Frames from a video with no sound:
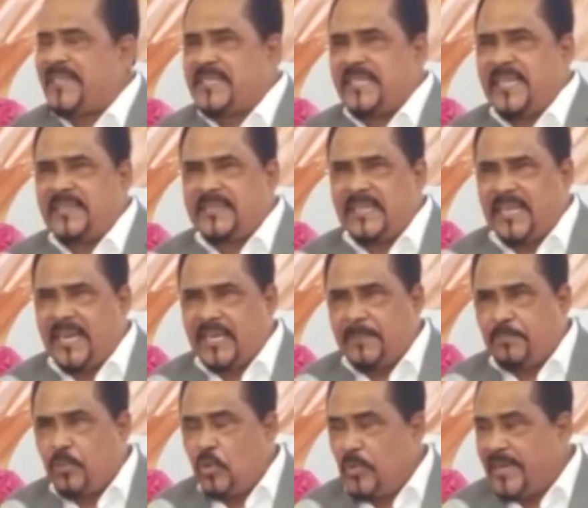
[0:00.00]
presidente de la
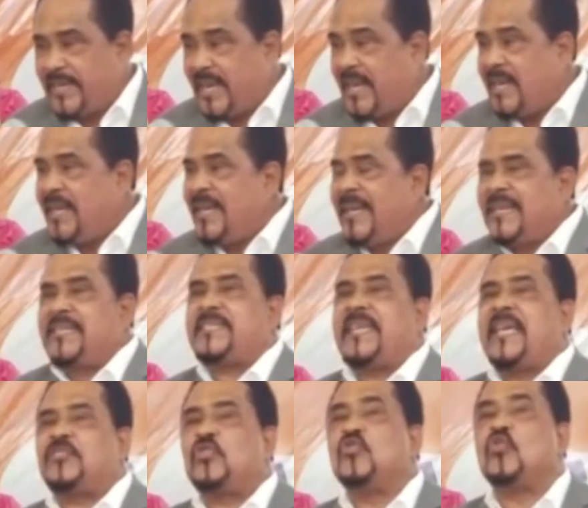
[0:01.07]
República. Y si
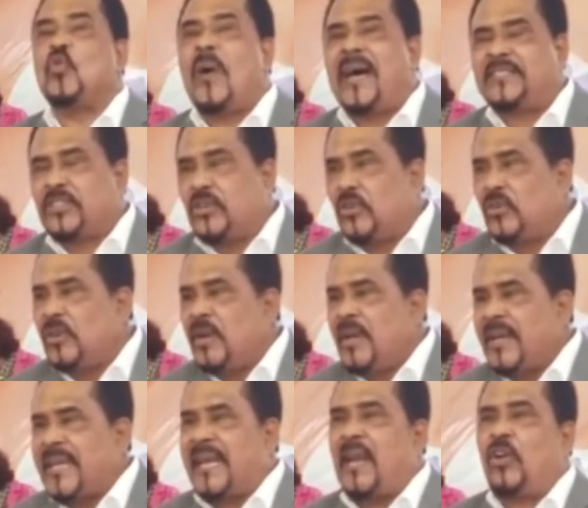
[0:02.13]
es un 4,
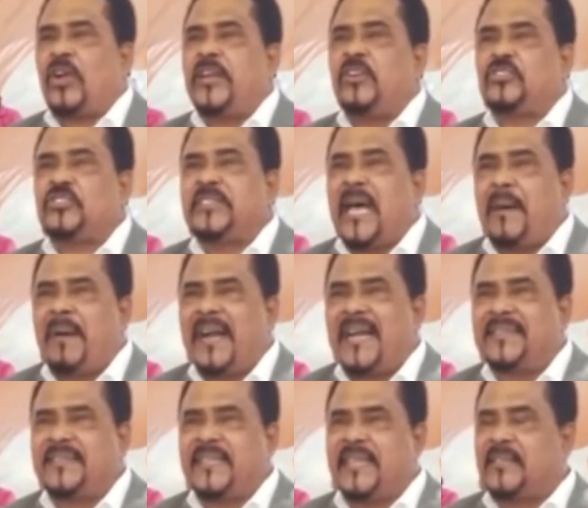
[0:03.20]
que era lo que nos daban
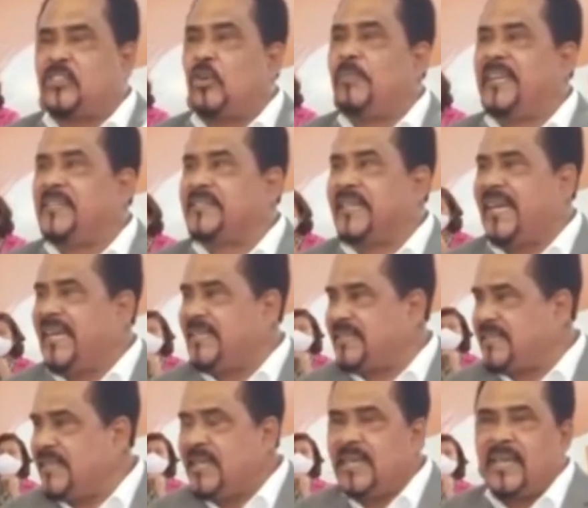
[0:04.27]
antes del
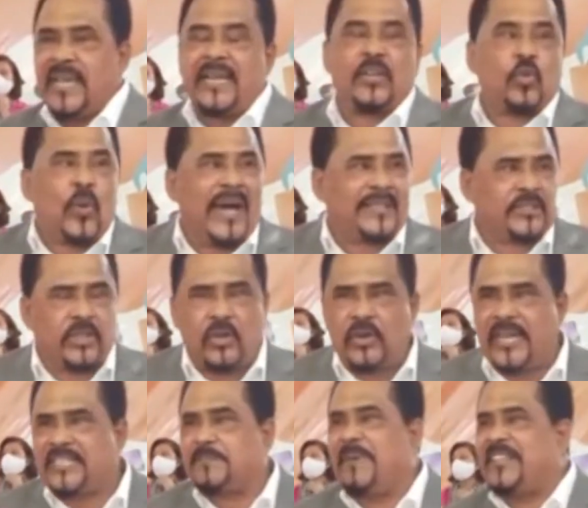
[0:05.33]
2003, el 4
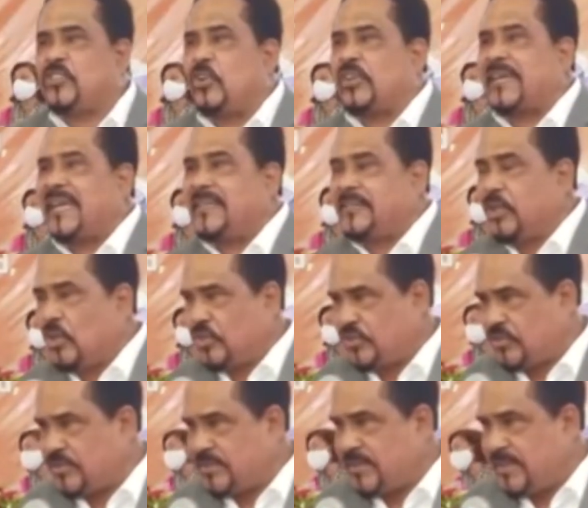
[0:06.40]
es mayor que el
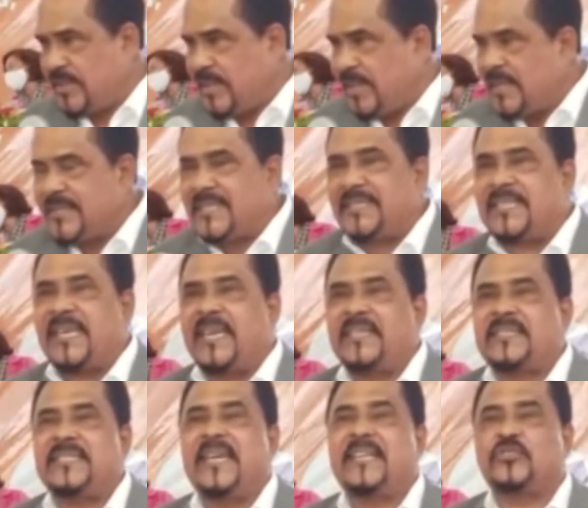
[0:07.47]
2. Si,
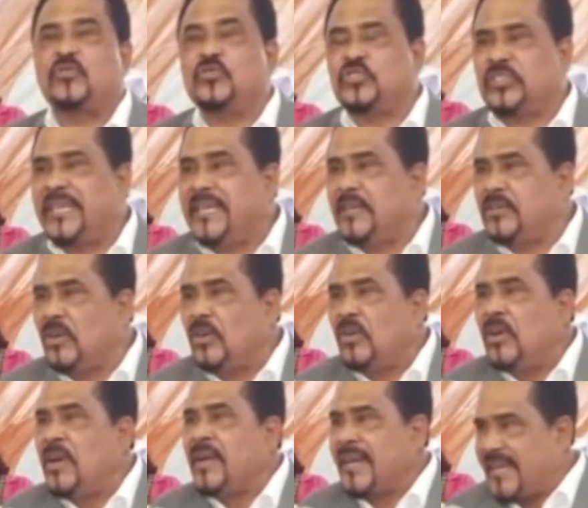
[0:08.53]
si es un 5,
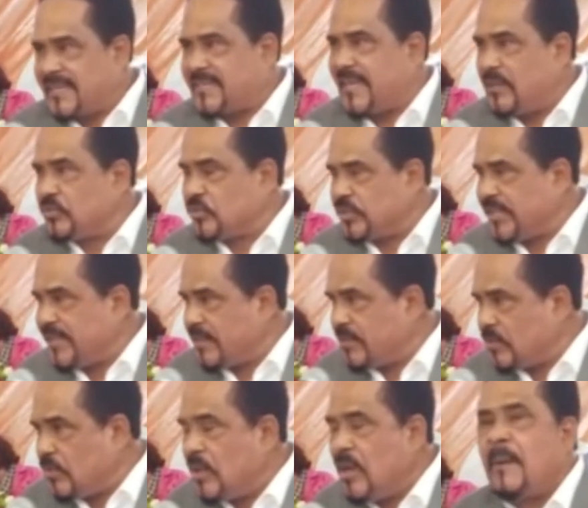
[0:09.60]
que sea un 5.
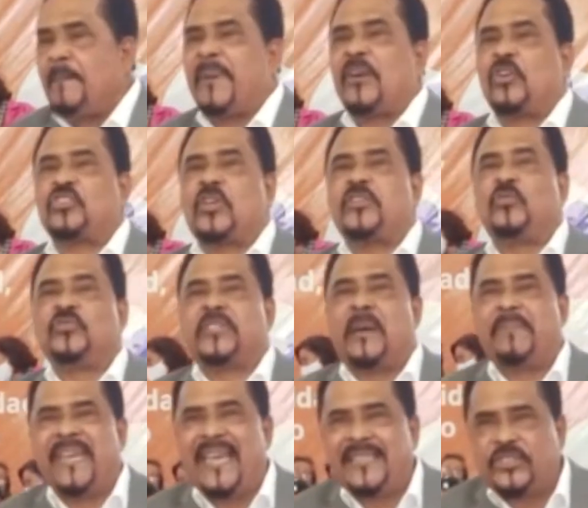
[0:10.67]
Pero los
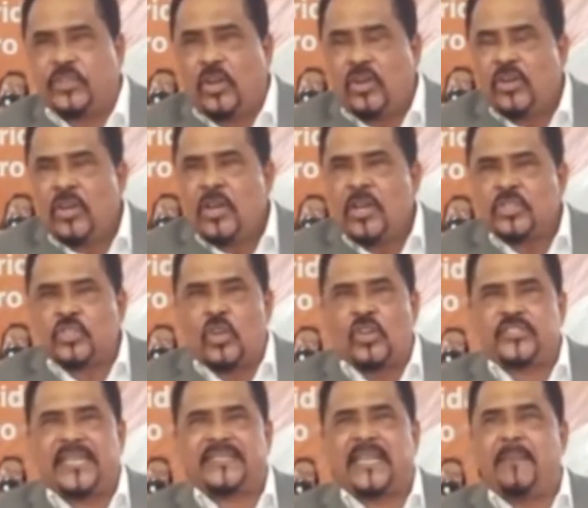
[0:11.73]
ayuntamientos son
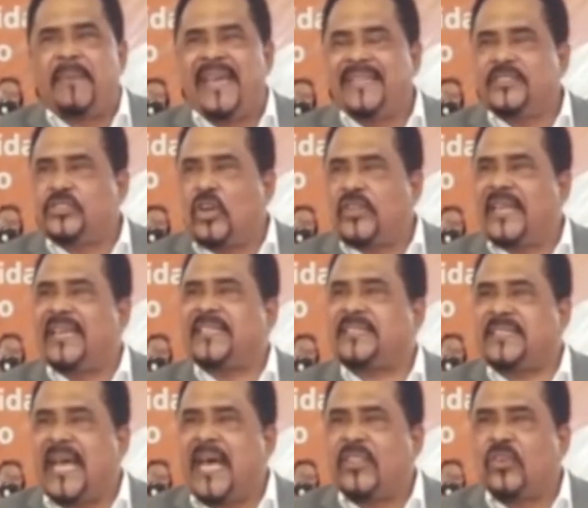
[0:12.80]
los estamentos del
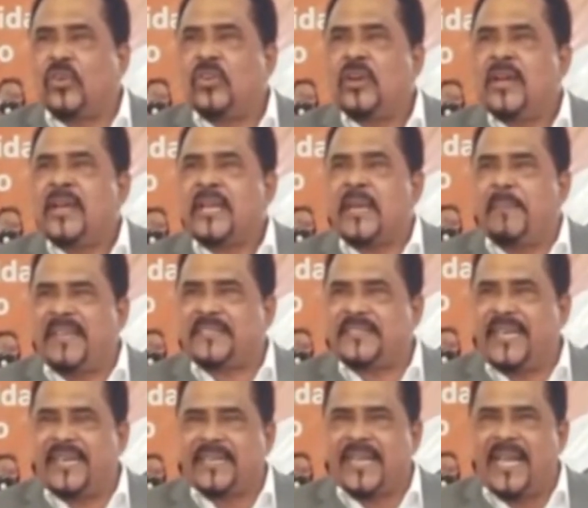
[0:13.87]
Estado que más
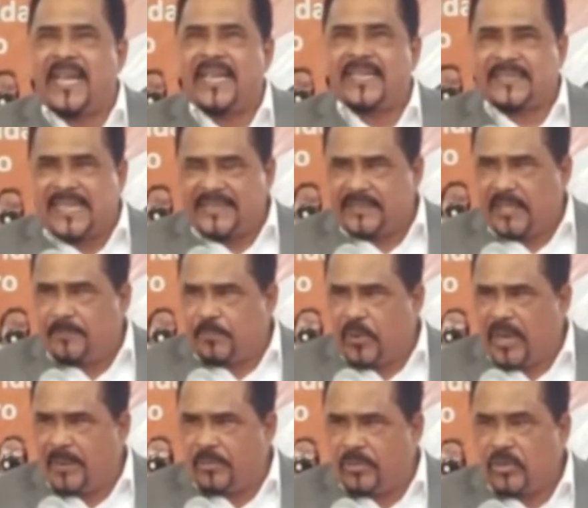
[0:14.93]
cerca están del
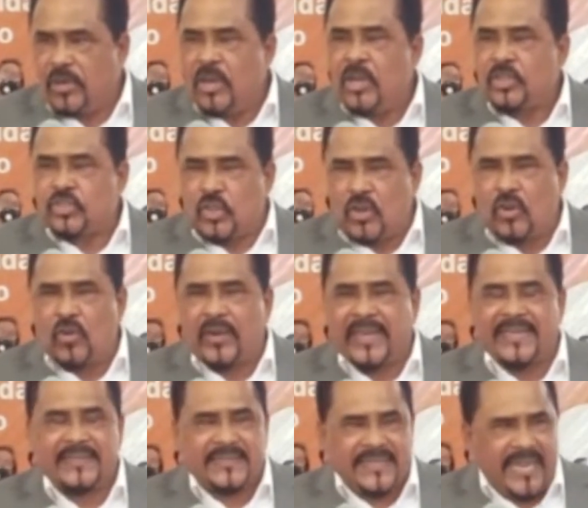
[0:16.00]
pueblo, son los
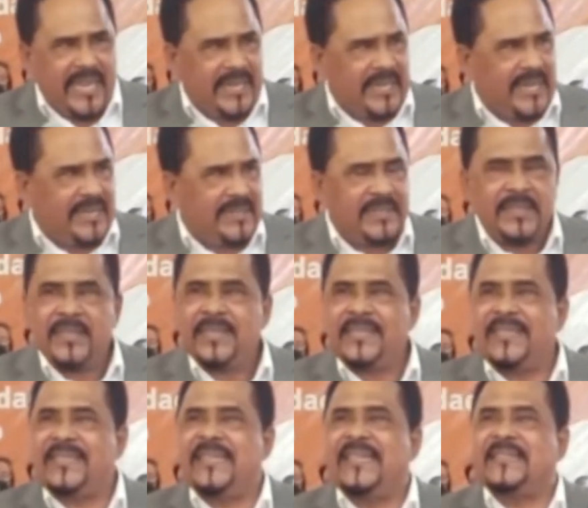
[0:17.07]
que entierran
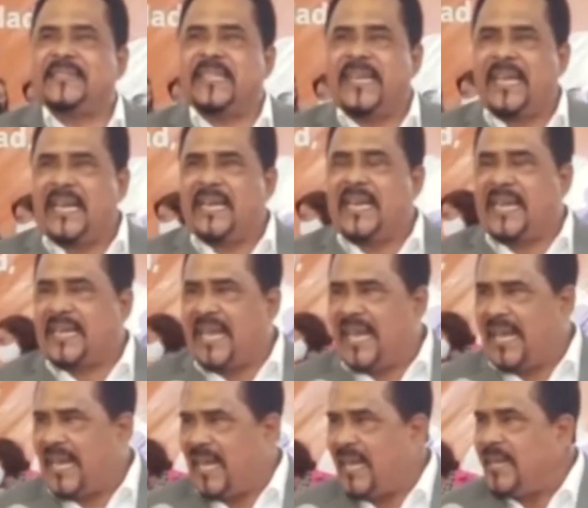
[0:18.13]
y entregan la
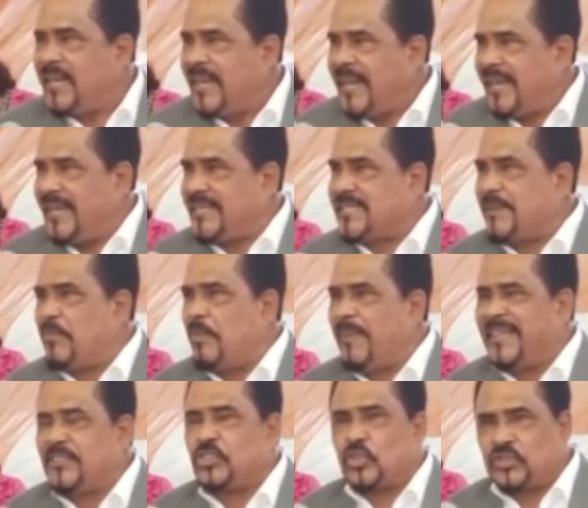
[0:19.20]
caja en ese
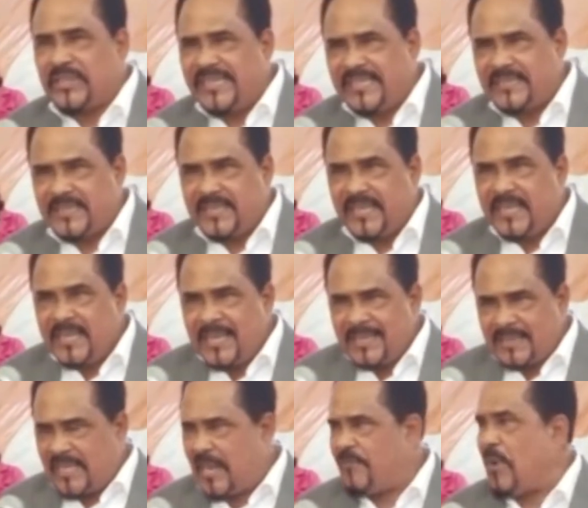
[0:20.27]
momento triste
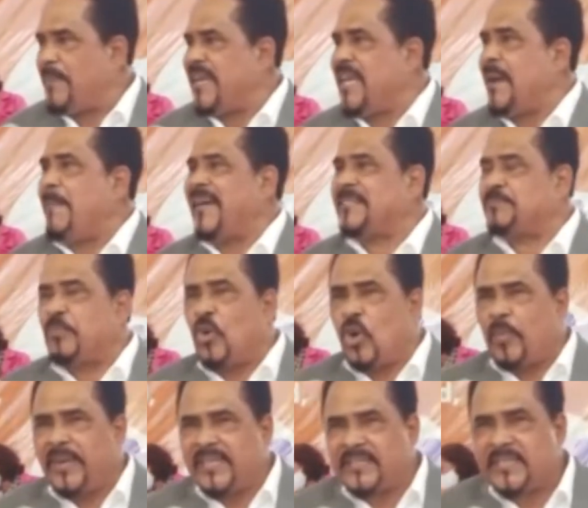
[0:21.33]
de las familias más
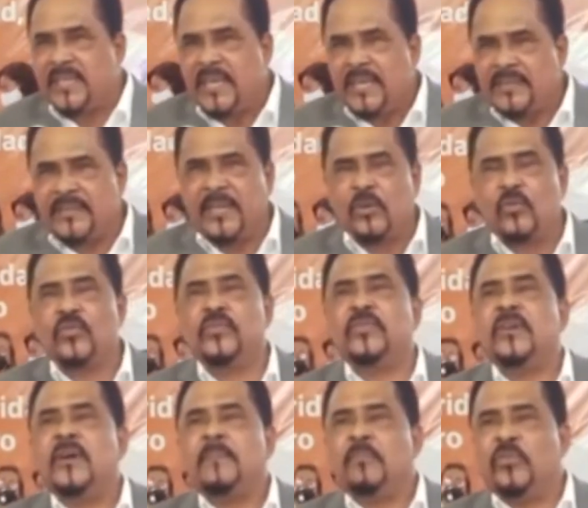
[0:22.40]
pobres de
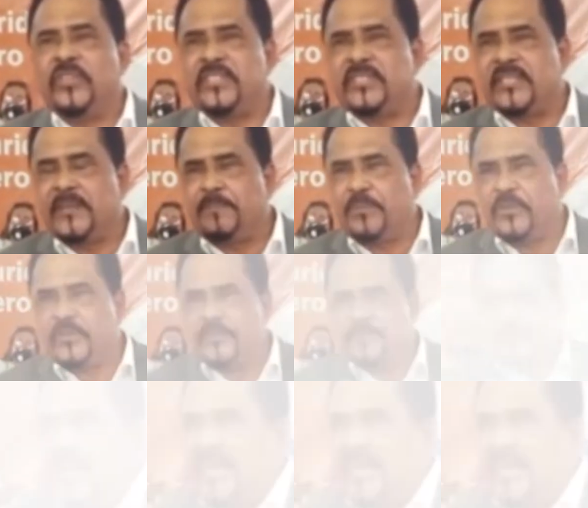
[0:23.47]
un municipio.